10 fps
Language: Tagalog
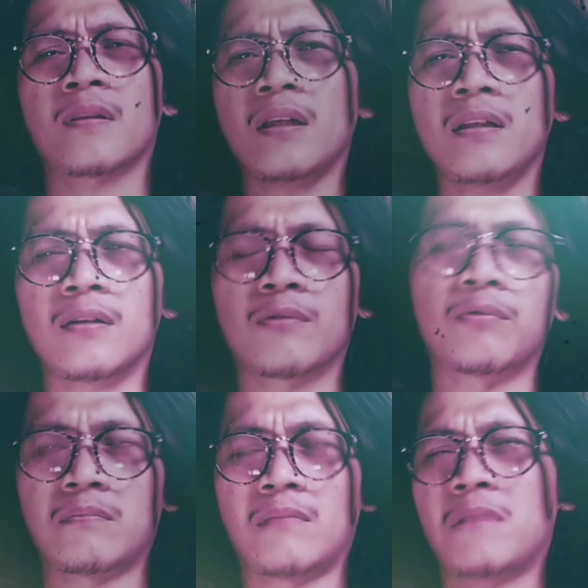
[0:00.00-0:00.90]
Tali ako
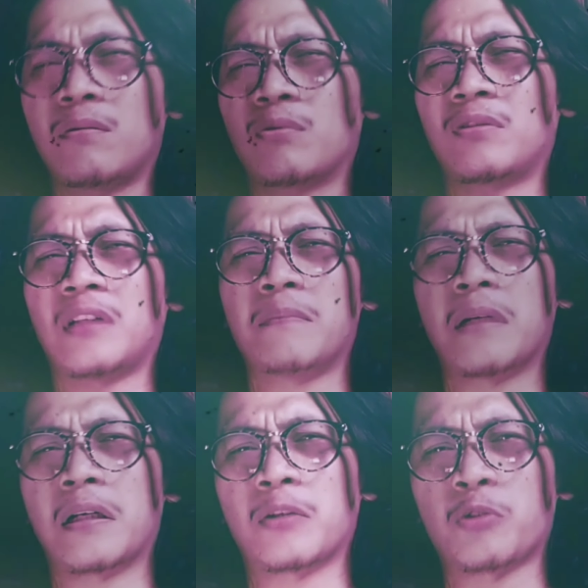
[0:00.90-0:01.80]
no, bang mahut na
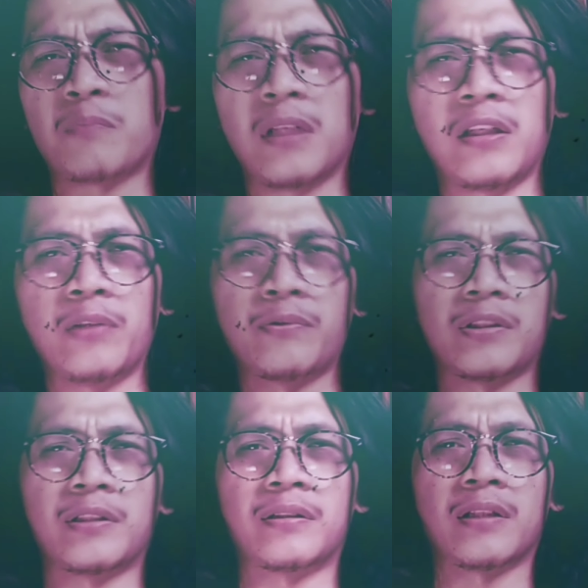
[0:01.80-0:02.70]
limang gatas milyon
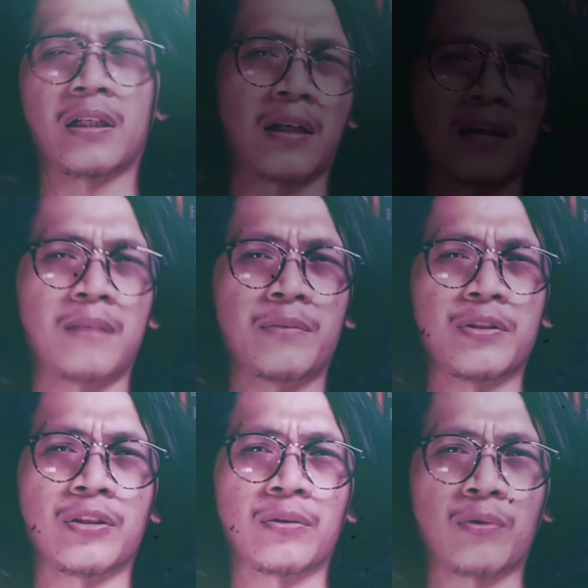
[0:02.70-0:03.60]
in nagkalamin
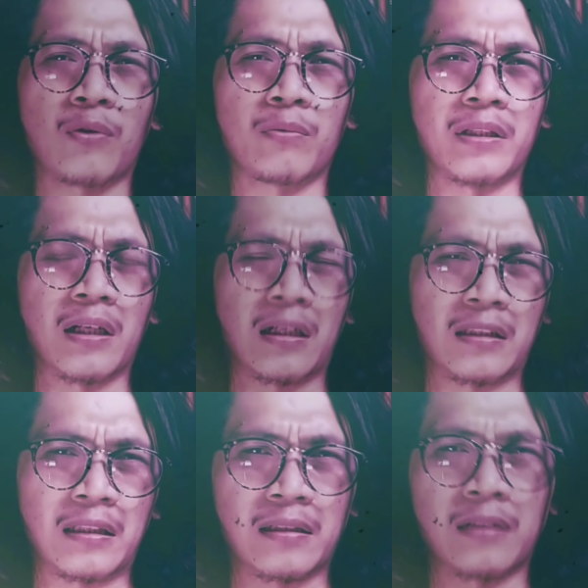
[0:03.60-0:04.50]
sin COVID
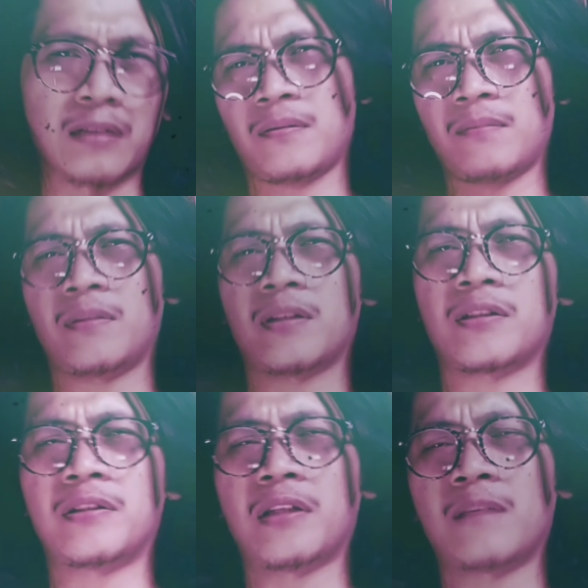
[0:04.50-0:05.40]
nakatiling kaldun
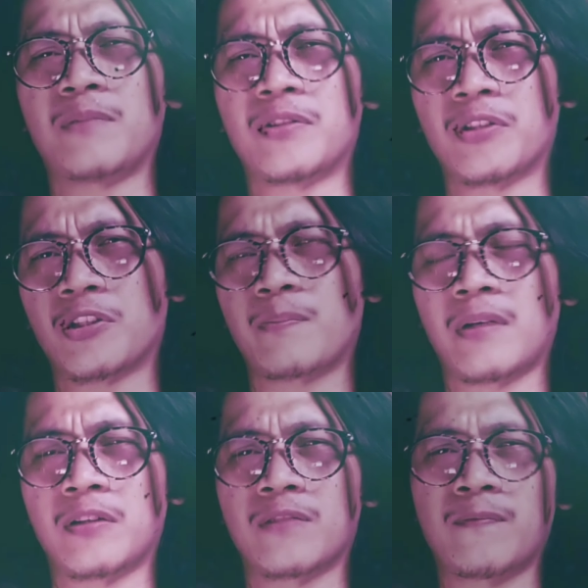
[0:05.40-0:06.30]
biyasin nalamin sin
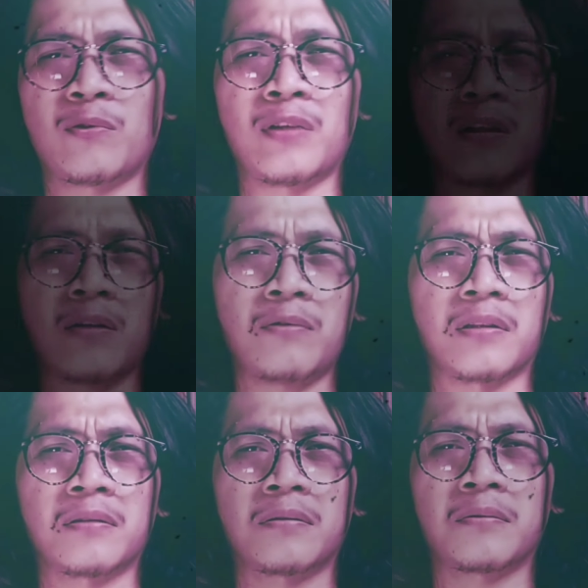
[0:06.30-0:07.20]
Spanish flu na kauna.